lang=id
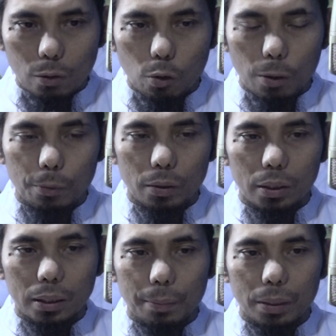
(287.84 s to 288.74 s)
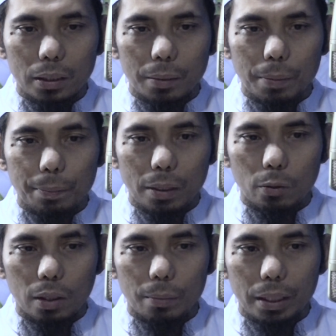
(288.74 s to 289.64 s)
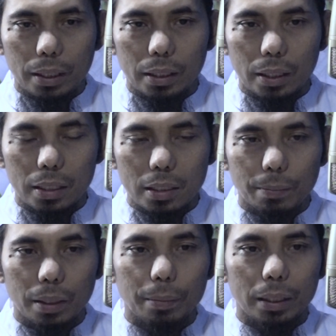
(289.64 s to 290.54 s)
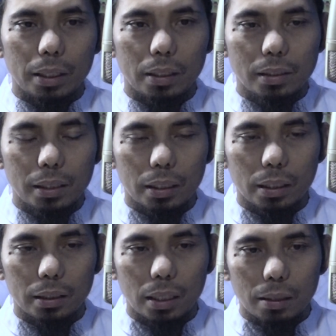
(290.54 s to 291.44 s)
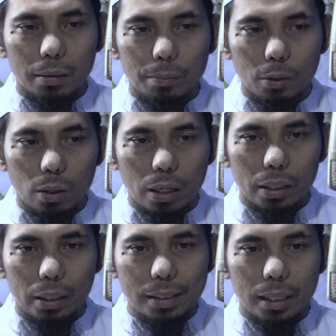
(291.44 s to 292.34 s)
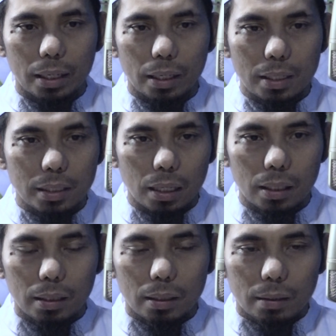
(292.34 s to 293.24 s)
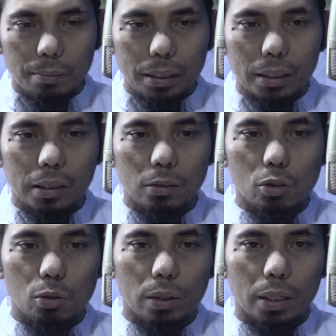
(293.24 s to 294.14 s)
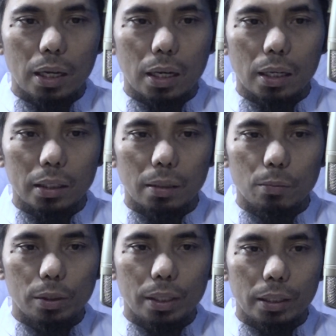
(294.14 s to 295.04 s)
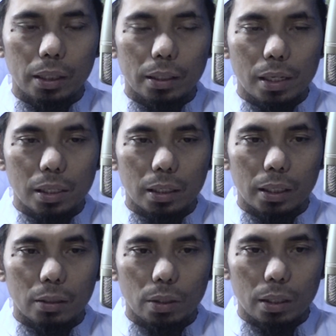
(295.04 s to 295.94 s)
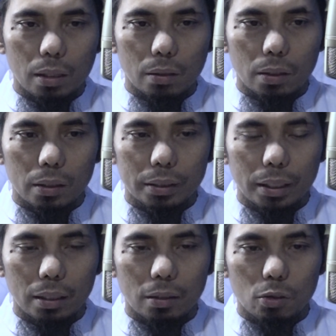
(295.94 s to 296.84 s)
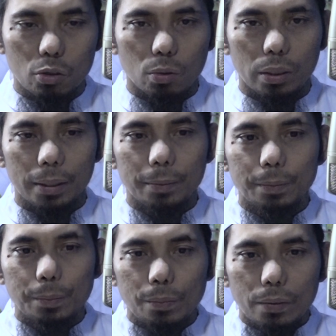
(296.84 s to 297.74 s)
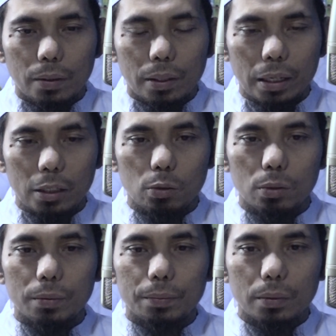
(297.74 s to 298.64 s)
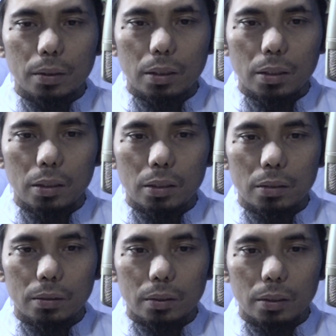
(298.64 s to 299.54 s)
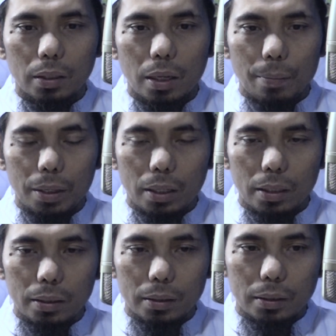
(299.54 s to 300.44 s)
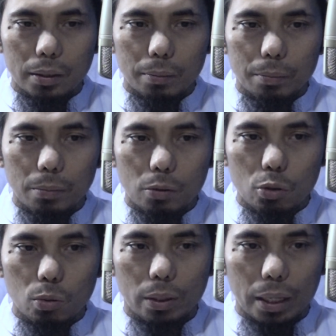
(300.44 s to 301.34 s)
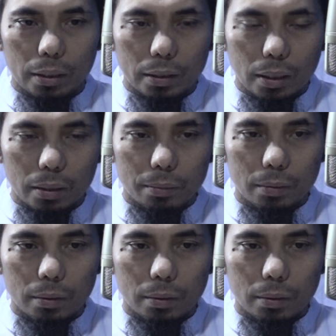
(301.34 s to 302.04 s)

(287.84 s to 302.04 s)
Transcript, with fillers: walaupun tetap kita memperlakukan mereka dengan sebaik-baiknya. Jangan kita menolak dengan cara yang kasar. Mari kita tunjukkan akhlak yang mulia yang diajarkan oleh Allah dan Rasulnya. Karena itu uh, kami mengusulkan ya